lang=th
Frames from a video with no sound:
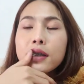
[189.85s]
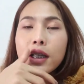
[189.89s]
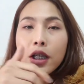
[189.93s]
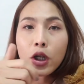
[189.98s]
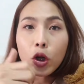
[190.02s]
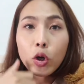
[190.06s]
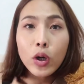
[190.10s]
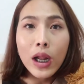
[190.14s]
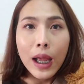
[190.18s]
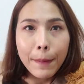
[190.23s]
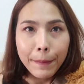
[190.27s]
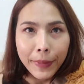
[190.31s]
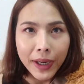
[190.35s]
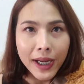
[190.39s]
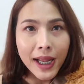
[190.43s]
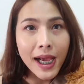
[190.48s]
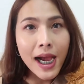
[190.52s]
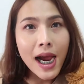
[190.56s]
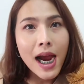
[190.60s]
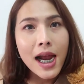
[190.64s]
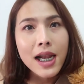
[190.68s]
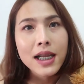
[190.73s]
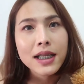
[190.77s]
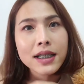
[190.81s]
จะต้องทำให้
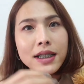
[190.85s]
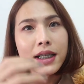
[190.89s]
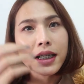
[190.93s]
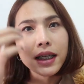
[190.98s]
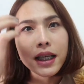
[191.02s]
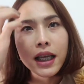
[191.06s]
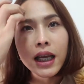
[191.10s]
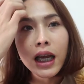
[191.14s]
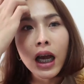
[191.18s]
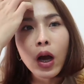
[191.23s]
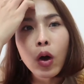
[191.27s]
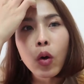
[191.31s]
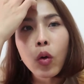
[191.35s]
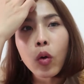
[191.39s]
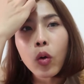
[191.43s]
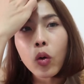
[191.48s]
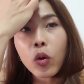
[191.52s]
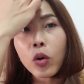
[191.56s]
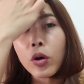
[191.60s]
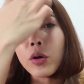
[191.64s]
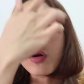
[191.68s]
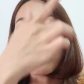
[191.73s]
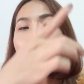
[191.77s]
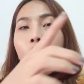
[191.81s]
ได้ในสิ่งที่เขา
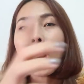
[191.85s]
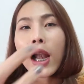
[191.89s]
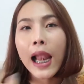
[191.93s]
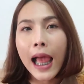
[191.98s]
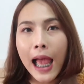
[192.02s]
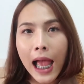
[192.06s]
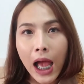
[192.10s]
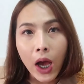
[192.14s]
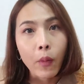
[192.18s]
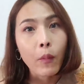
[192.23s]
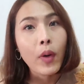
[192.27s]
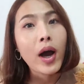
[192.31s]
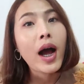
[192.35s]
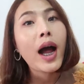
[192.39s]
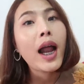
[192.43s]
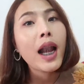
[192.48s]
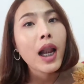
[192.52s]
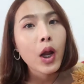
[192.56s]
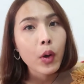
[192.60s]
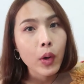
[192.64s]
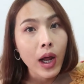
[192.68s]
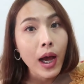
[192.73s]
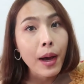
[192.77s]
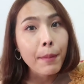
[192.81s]
เขาละหาว่า
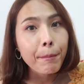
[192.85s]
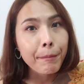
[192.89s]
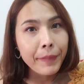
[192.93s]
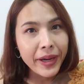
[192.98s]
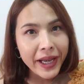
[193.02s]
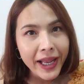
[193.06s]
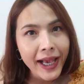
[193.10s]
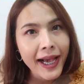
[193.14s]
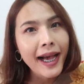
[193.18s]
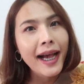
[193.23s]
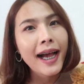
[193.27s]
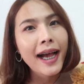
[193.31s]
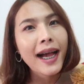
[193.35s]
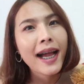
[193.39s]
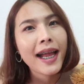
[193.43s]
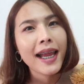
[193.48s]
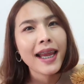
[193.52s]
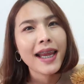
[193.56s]
เราทำไม่ได้